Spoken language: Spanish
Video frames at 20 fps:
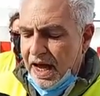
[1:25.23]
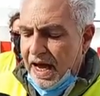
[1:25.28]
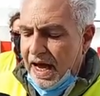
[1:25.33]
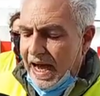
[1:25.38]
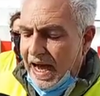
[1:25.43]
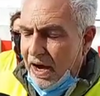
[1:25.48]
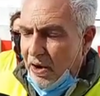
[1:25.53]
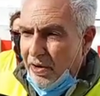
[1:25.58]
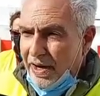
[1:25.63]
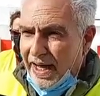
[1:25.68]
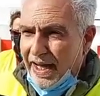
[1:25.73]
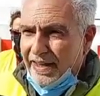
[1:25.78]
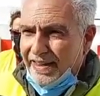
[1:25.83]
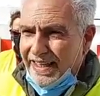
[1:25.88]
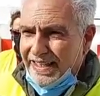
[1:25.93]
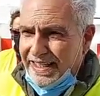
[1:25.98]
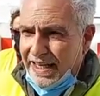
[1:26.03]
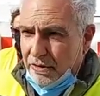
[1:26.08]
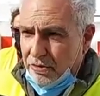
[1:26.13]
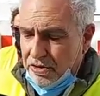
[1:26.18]
Ahora
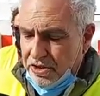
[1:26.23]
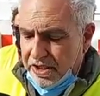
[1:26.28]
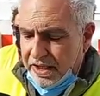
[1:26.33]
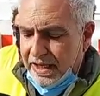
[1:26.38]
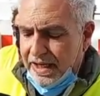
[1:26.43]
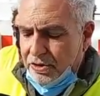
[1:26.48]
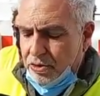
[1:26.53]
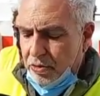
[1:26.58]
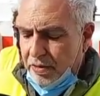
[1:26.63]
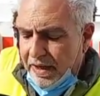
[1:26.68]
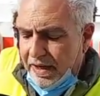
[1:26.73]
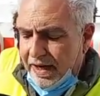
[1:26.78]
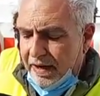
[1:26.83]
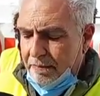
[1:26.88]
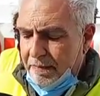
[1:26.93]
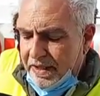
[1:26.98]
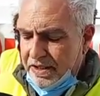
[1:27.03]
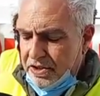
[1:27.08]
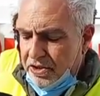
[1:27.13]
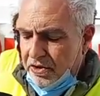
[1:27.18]
les aconseja subir
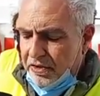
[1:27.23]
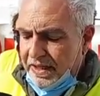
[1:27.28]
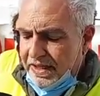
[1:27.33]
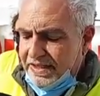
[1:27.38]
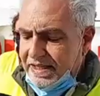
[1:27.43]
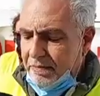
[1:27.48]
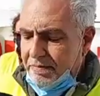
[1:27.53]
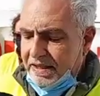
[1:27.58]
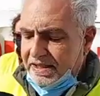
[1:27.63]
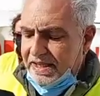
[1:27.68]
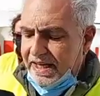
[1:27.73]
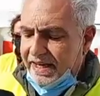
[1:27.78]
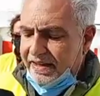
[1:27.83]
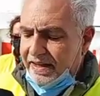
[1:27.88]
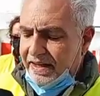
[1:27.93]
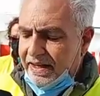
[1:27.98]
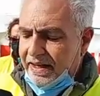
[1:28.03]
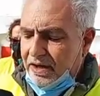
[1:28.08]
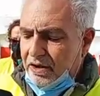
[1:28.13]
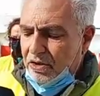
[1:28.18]
las pensiones a pesar
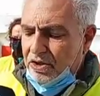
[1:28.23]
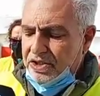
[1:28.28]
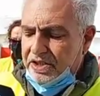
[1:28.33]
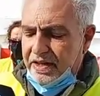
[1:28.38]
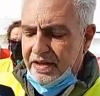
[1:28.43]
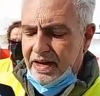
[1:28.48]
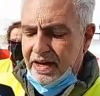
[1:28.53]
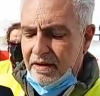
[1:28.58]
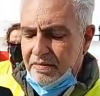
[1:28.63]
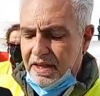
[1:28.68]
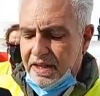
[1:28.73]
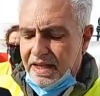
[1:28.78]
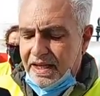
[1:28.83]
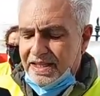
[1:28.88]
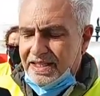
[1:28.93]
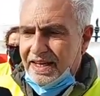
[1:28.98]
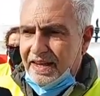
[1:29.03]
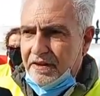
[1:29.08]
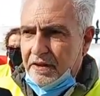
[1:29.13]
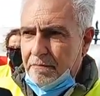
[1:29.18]
de que el coste de la
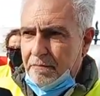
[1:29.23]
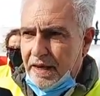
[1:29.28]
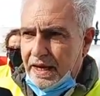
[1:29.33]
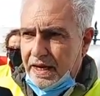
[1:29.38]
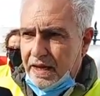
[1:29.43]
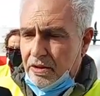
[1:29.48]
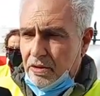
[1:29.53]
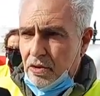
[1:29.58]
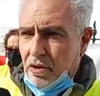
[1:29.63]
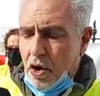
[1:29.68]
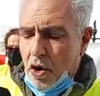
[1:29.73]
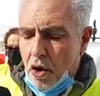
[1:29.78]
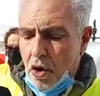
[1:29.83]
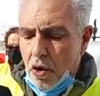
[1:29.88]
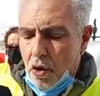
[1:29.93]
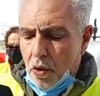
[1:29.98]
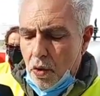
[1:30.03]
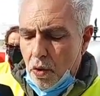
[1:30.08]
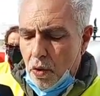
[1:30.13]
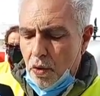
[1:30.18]
vida se ha disparado
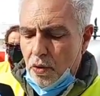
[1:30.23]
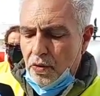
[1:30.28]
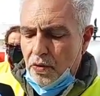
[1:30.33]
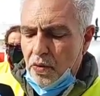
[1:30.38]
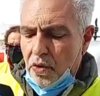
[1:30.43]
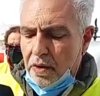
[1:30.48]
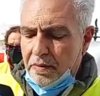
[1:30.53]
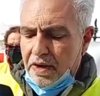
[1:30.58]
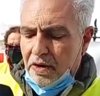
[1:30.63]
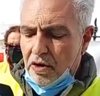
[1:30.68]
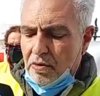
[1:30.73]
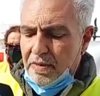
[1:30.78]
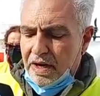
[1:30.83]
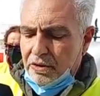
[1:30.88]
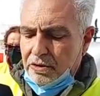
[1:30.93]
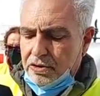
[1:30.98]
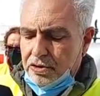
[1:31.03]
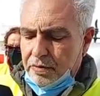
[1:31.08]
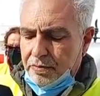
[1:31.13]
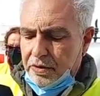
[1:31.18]
un
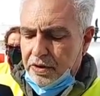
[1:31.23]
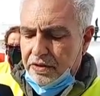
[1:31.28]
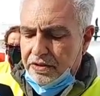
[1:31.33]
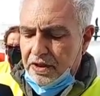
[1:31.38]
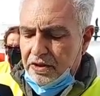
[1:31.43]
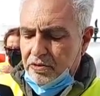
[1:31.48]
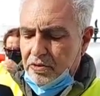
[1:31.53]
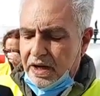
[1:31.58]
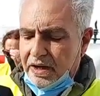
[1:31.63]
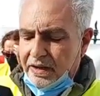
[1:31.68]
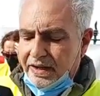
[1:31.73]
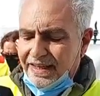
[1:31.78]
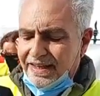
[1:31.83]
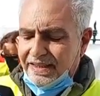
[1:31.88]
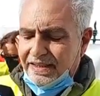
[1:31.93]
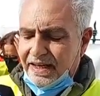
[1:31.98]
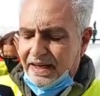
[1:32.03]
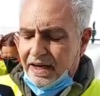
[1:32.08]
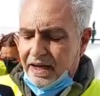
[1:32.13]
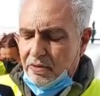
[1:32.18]
9,8%
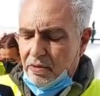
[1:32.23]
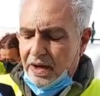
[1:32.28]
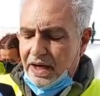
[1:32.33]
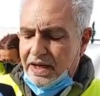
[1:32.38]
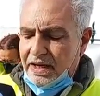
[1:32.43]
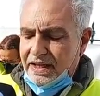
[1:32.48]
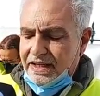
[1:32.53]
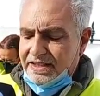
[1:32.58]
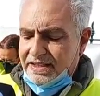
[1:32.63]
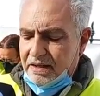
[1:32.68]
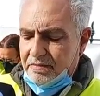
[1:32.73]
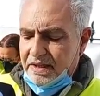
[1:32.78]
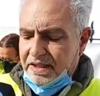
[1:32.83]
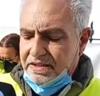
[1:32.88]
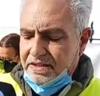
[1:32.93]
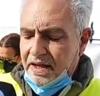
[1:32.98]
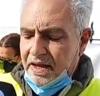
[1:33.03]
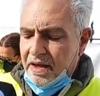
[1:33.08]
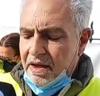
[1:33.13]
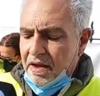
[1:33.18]
interanual en este
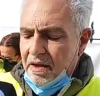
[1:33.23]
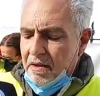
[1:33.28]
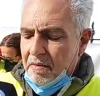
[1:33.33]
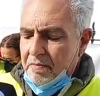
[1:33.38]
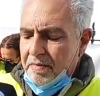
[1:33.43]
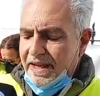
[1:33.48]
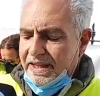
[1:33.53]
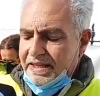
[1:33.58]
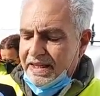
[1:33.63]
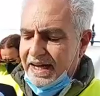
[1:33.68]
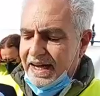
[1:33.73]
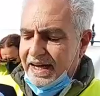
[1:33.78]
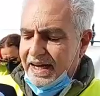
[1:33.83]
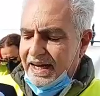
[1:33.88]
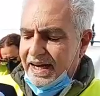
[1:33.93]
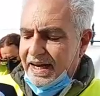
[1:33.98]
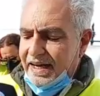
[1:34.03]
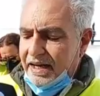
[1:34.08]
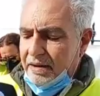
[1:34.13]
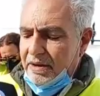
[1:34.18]
mes, mientras
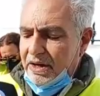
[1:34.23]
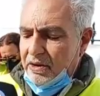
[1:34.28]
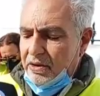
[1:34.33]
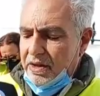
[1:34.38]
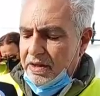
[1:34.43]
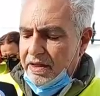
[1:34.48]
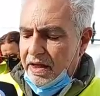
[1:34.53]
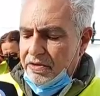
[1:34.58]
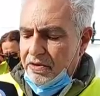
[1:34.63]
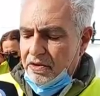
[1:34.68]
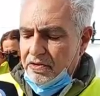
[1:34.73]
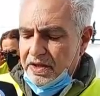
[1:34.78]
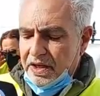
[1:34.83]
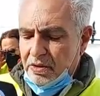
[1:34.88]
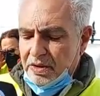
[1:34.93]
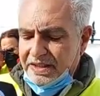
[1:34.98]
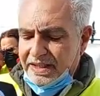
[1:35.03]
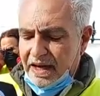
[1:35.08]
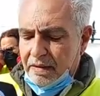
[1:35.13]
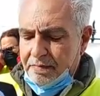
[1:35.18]
que la revalorización
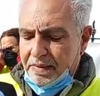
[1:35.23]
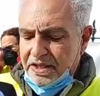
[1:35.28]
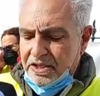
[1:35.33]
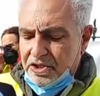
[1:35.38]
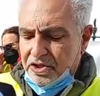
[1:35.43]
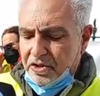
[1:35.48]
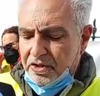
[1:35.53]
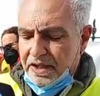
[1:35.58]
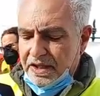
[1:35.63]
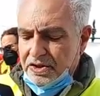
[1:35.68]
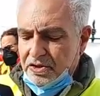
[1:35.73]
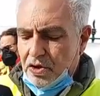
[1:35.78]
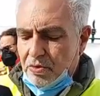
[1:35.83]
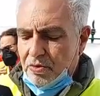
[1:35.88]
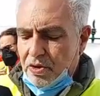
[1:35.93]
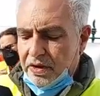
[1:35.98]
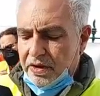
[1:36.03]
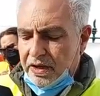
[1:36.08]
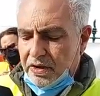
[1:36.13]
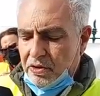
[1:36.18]
de nuestras pensiones,
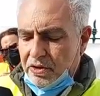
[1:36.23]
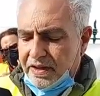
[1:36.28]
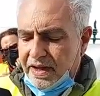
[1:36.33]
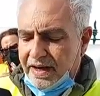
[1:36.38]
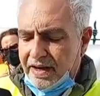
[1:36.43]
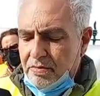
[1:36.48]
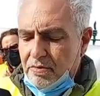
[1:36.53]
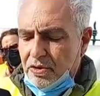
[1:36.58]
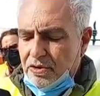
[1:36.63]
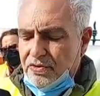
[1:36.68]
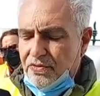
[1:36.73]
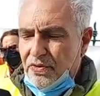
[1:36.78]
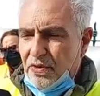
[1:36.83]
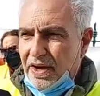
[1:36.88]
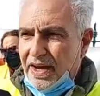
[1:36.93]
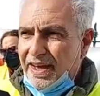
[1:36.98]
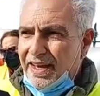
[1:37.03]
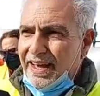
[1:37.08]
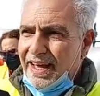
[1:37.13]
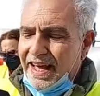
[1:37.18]
como recordaremos,
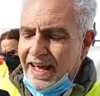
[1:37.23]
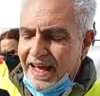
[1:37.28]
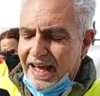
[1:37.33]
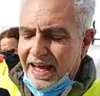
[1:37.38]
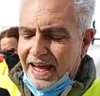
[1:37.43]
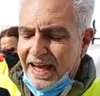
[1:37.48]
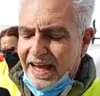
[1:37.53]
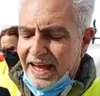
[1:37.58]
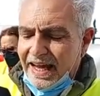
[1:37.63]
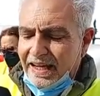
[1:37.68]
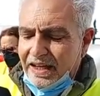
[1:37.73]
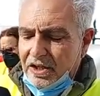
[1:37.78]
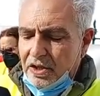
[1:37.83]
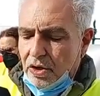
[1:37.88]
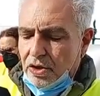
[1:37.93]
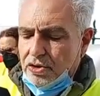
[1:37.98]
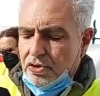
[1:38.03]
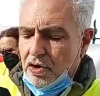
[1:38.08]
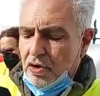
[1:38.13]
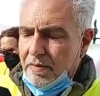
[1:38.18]
fue el
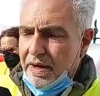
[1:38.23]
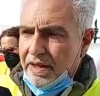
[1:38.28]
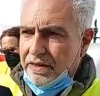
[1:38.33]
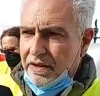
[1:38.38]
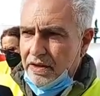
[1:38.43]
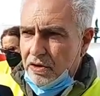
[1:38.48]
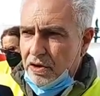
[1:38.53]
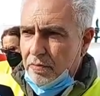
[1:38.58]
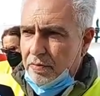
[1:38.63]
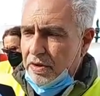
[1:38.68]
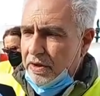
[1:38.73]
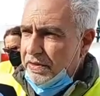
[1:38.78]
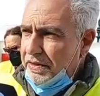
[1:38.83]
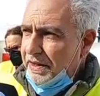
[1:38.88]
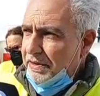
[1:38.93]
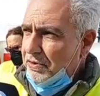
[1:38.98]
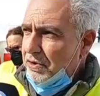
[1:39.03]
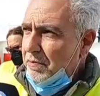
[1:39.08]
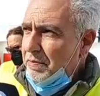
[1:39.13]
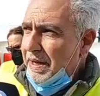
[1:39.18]

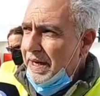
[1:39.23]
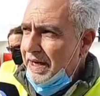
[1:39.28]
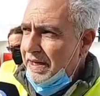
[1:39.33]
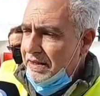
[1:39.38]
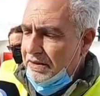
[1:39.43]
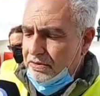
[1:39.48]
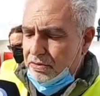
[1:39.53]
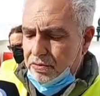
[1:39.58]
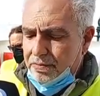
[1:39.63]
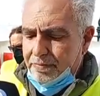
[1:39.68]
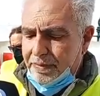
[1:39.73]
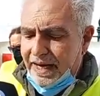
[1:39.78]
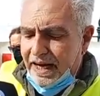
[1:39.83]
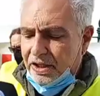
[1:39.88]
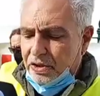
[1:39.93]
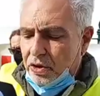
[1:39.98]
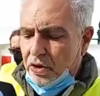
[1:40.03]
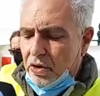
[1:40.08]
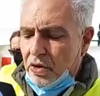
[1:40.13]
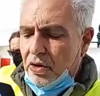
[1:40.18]
2,5% para,
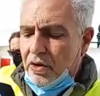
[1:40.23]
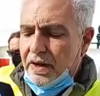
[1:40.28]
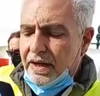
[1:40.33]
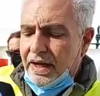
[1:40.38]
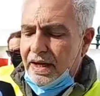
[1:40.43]
todo